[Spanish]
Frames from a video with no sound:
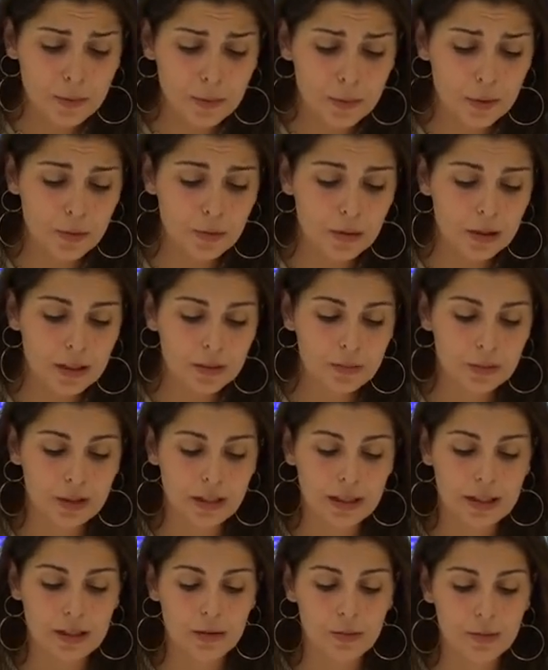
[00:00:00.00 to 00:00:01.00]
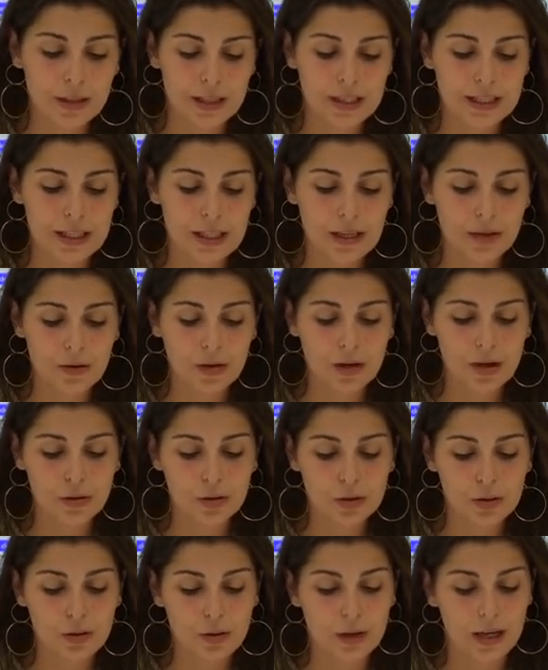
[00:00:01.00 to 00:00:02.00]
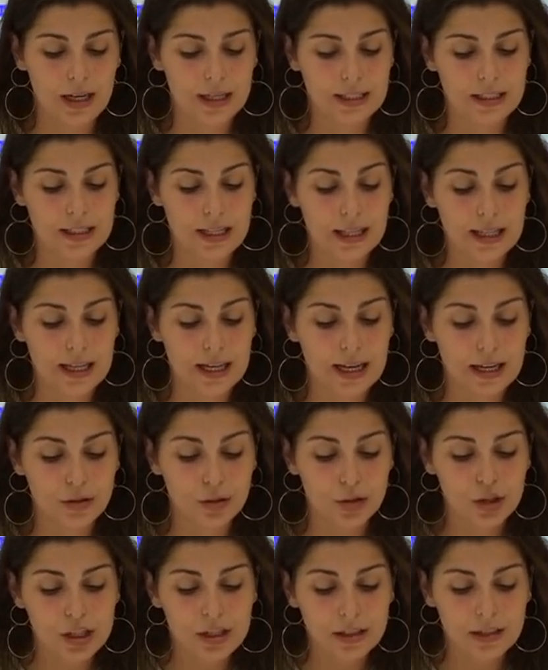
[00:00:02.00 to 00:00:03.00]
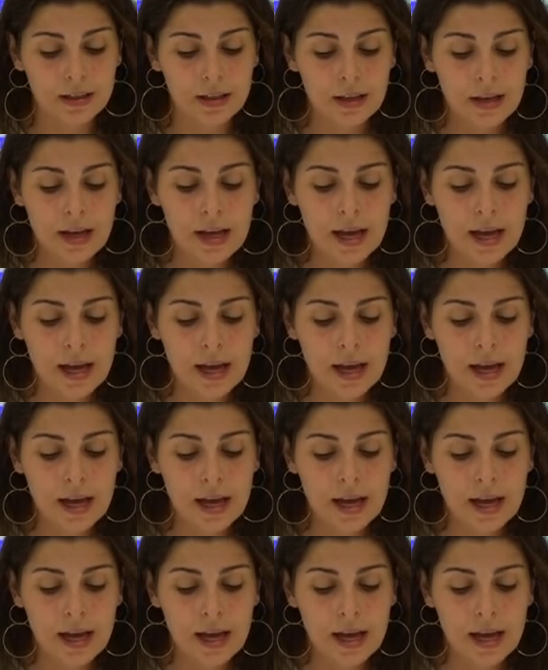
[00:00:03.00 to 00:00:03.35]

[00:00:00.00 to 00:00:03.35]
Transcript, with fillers: Por último, el lunes 5 de agosto a las 10 de la noche